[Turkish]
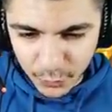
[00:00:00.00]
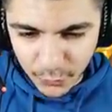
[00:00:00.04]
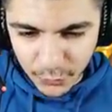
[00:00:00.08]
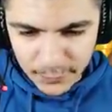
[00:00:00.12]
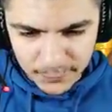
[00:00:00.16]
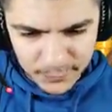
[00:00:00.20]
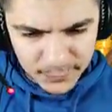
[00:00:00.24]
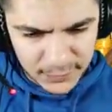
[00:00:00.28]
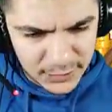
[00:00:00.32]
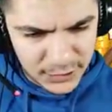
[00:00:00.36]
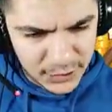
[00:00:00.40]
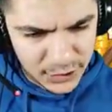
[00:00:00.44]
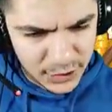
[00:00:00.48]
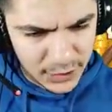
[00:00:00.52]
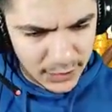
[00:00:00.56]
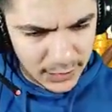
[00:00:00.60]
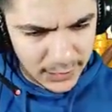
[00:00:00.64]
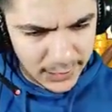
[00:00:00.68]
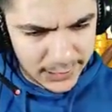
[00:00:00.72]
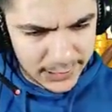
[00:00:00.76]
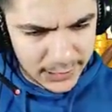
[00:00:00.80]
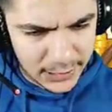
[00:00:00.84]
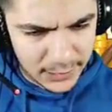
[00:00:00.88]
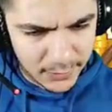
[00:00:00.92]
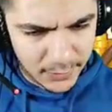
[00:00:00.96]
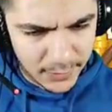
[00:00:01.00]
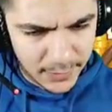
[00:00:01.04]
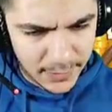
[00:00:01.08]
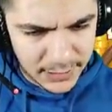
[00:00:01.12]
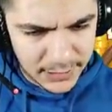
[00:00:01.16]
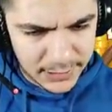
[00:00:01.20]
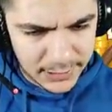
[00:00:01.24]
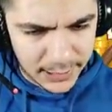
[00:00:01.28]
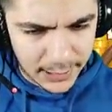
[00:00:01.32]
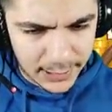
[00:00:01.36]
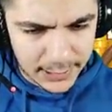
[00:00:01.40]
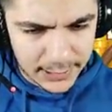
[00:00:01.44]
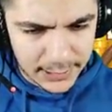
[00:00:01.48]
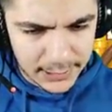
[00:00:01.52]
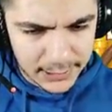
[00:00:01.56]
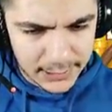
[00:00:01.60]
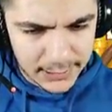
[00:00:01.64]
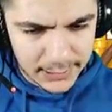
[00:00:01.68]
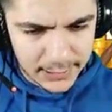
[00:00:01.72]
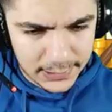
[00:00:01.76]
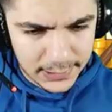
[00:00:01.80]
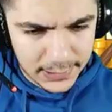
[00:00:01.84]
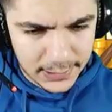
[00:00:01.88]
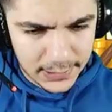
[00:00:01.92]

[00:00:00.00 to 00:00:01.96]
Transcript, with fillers: duvarımızda inşallah 25 tanedir.